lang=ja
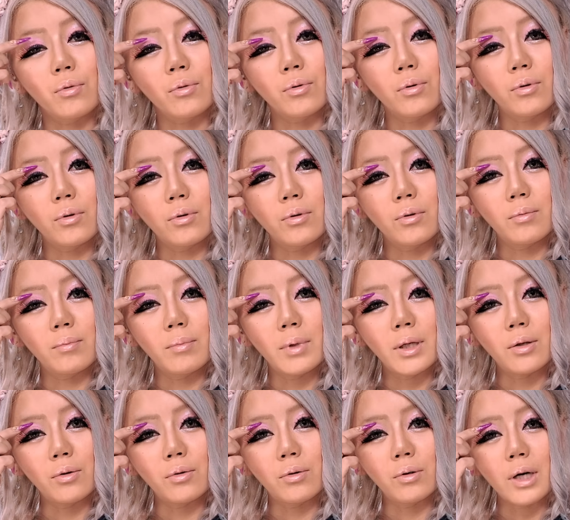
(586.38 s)
この
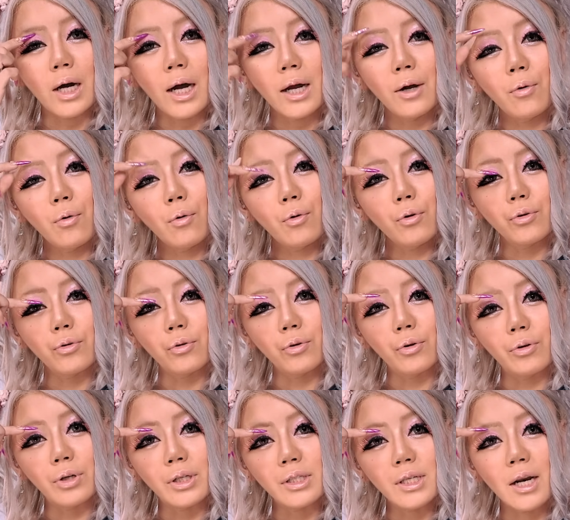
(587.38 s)
目の
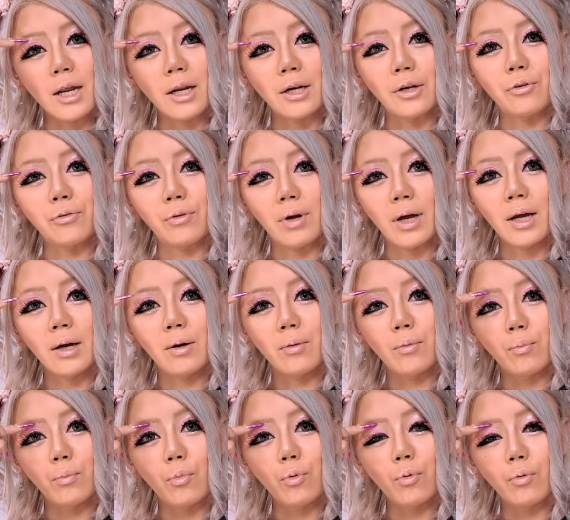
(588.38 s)
アイホールよりさらに上、
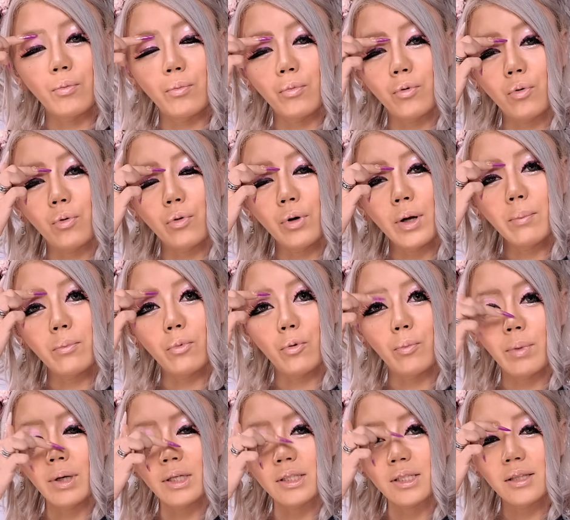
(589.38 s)
もうこの辺
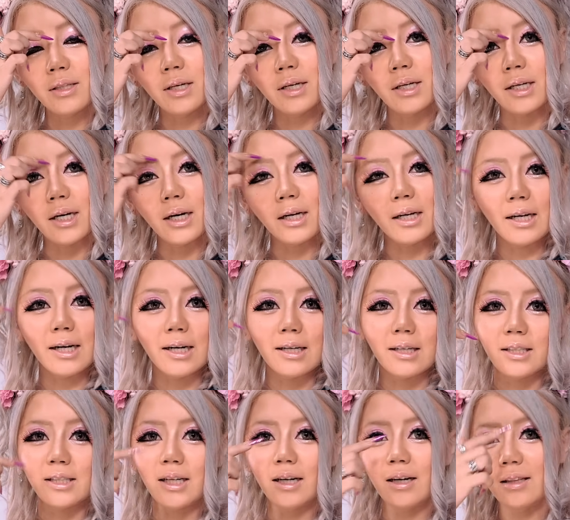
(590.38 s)
もう目全体
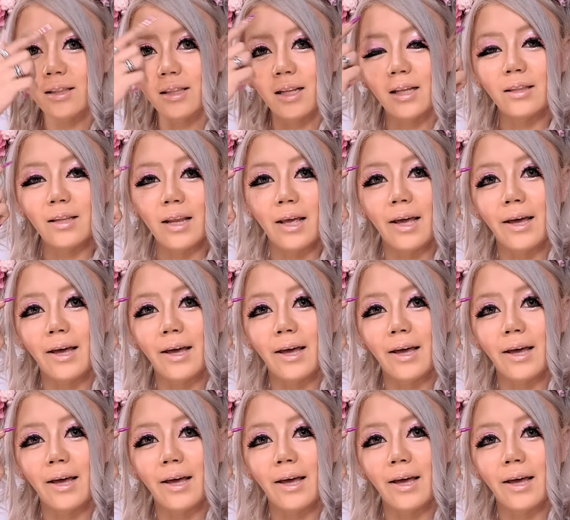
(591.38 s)
ギランギランにしたかったん